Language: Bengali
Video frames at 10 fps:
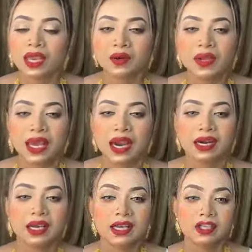ওকে ক্লিয়ার
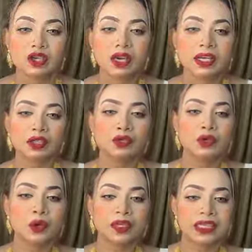চলেন
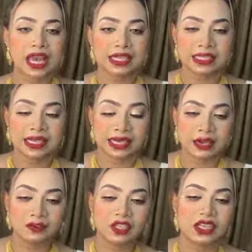শুরু করছি আজকের
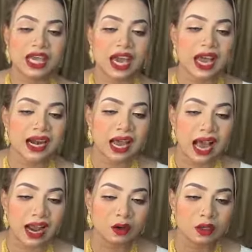লাইভ সীতাহার
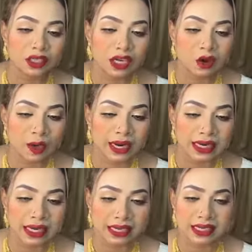আর হচ্ছে
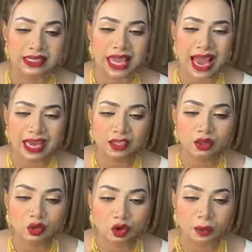গলার নেকলেস
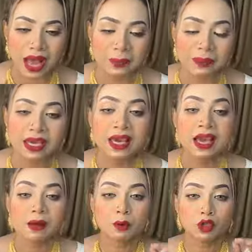একদম আমি
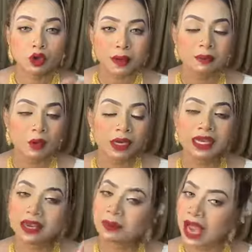প্রথমেই বলে
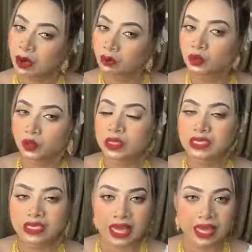নিই আমি আরো দুটো
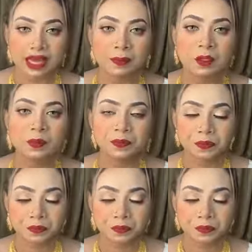তিনটে দেখাবো